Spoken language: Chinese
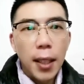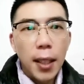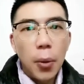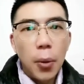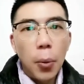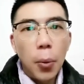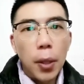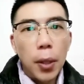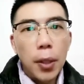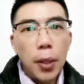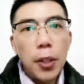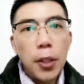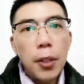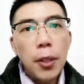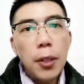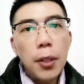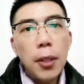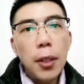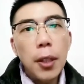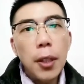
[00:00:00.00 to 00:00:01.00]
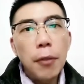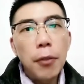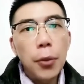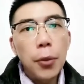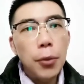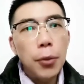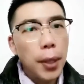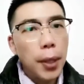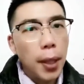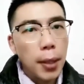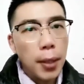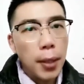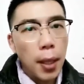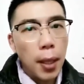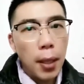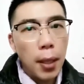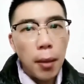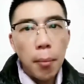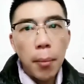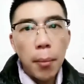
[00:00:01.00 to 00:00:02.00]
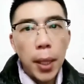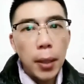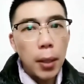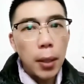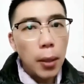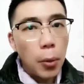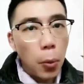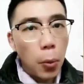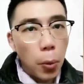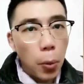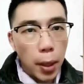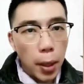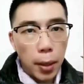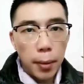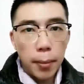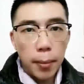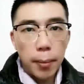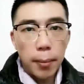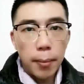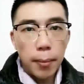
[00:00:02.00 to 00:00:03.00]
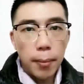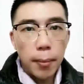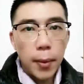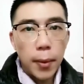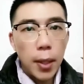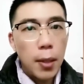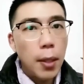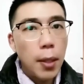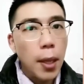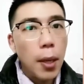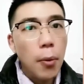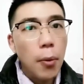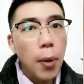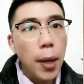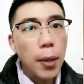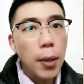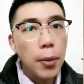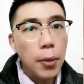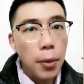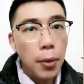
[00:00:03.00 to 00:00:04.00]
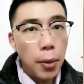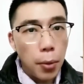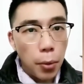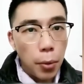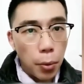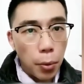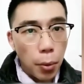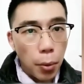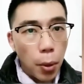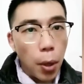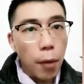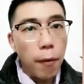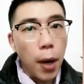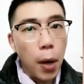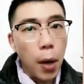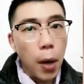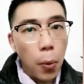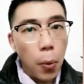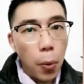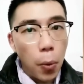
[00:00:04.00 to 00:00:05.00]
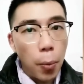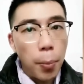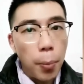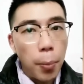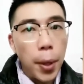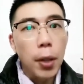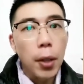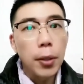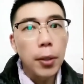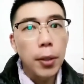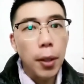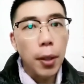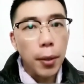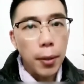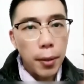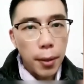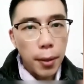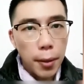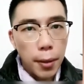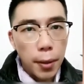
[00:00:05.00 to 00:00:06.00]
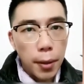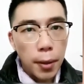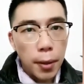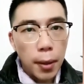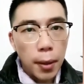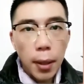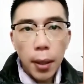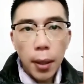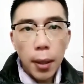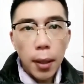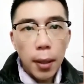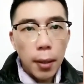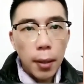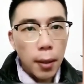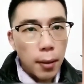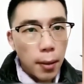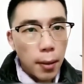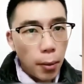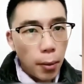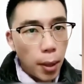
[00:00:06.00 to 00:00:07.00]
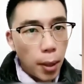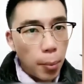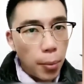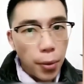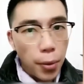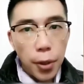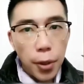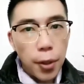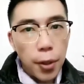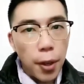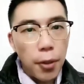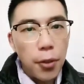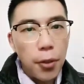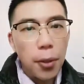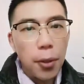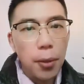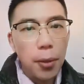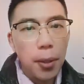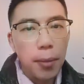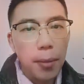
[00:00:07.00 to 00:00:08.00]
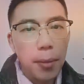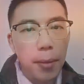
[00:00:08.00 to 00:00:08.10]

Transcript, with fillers: 我的亲身经历奉劝大家，没得过的，千万要继续做好防护，不要掉以轻心，那滋味不是人受的。